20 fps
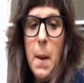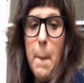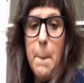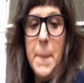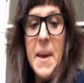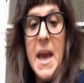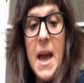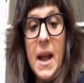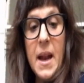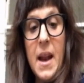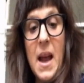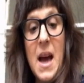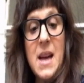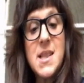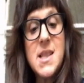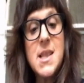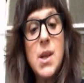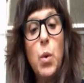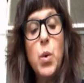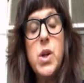Bien,
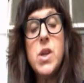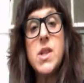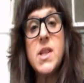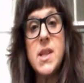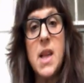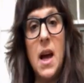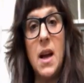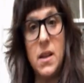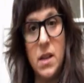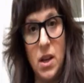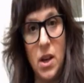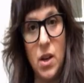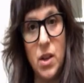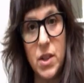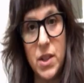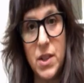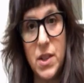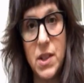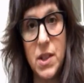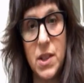hace unos
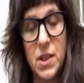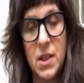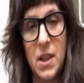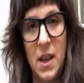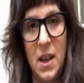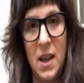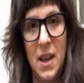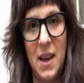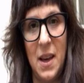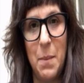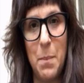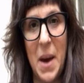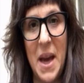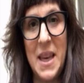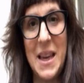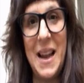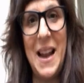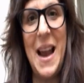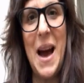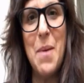años eh,
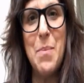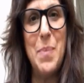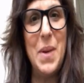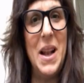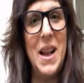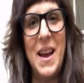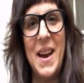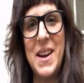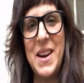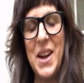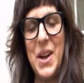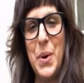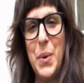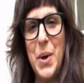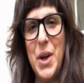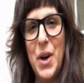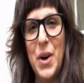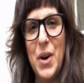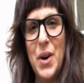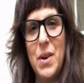Michael Apple
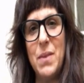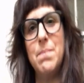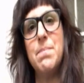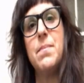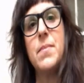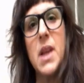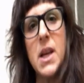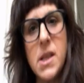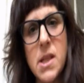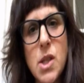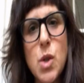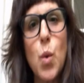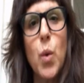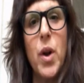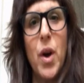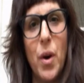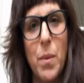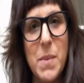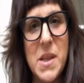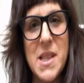escribió, es
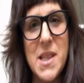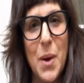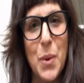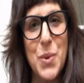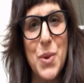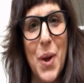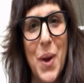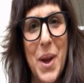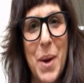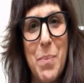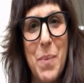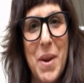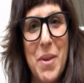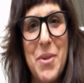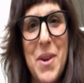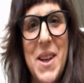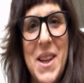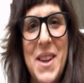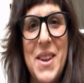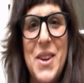uno de mis autores
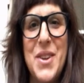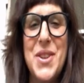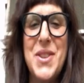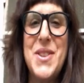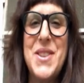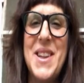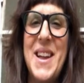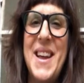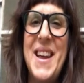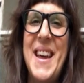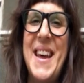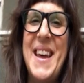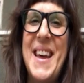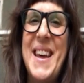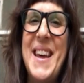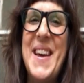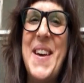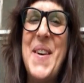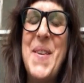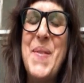preferidos,
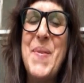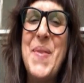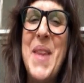eh,